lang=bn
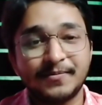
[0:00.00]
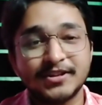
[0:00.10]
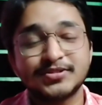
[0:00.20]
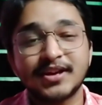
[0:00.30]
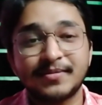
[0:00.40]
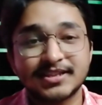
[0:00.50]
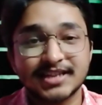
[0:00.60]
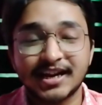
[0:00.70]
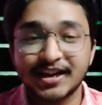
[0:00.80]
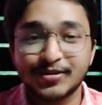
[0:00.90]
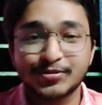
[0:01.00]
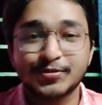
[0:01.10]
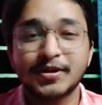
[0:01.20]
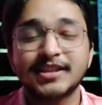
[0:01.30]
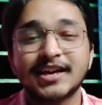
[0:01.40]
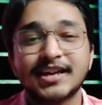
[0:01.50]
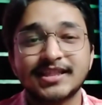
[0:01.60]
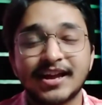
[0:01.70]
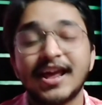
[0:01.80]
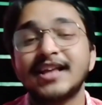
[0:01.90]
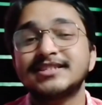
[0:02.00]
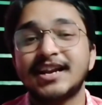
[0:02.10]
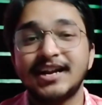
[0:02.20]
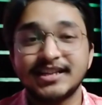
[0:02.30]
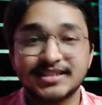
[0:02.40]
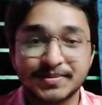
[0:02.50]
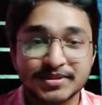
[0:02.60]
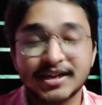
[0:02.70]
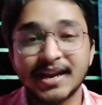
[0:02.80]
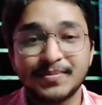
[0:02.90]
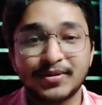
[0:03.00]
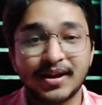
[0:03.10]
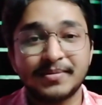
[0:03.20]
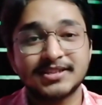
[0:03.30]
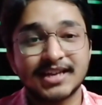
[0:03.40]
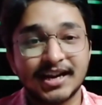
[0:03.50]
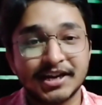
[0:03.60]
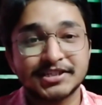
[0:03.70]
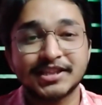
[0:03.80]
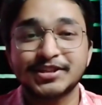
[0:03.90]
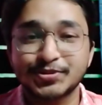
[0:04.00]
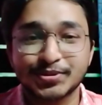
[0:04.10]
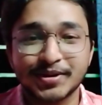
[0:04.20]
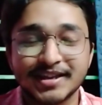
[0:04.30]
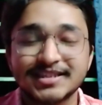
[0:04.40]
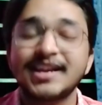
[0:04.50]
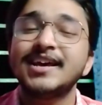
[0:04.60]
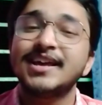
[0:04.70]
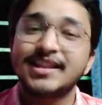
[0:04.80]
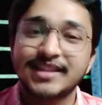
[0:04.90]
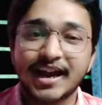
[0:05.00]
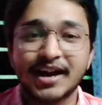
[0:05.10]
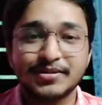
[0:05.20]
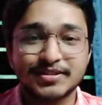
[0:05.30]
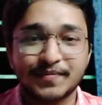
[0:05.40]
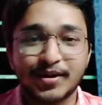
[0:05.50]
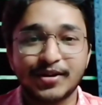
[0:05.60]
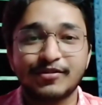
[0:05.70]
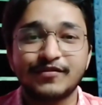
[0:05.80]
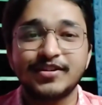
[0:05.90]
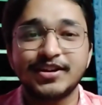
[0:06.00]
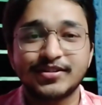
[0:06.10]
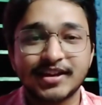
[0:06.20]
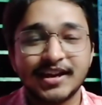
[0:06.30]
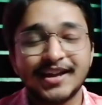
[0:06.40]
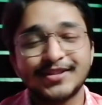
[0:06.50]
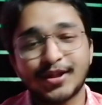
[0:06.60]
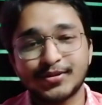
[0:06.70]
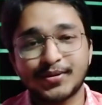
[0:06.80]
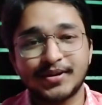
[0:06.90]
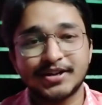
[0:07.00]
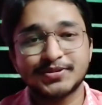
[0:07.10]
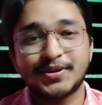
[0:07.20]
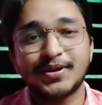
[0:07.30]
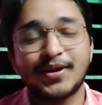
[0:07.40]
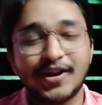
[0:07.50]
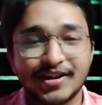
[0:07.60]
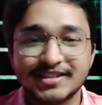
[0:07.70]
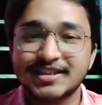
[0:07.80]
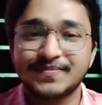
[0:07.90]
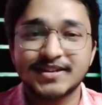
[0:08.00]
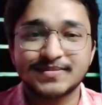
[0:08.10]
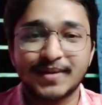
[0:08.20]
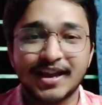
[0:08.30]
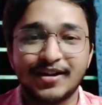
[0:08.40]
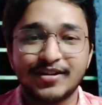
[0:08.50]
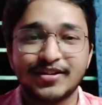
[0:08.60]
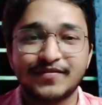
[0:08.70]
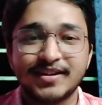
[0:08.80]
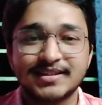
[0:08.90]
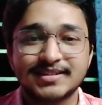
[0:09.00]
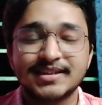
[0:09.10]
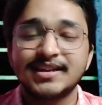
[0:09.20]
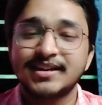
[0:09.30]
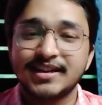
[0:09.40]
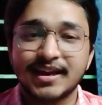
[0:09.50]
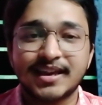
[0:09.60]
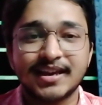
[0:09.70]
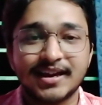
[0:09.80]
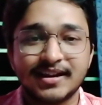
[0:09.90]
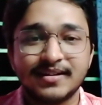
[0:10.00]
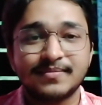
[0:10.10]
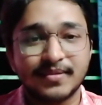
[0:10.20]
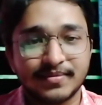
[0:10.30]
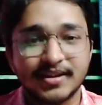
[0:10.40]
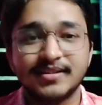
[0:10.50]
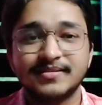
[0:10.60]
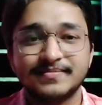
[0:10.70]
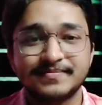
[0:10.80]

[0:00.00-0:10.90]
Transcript: আপনি যদি আমার চ্যানেলে নতুন হয়ে থাকেন তাহলে চ্যানেলটি সাবস্ক্রাইব করে আমার চ্যানেলের সাথে যুক্ত হয়ে যান দেখা হচ্ছে পরে কোনো ভিডিওতে ততক্ষণের জন্য অলওয়েজ কিপ এ স্মাইল অন ইউর ফেস টেক কেয়ার বাই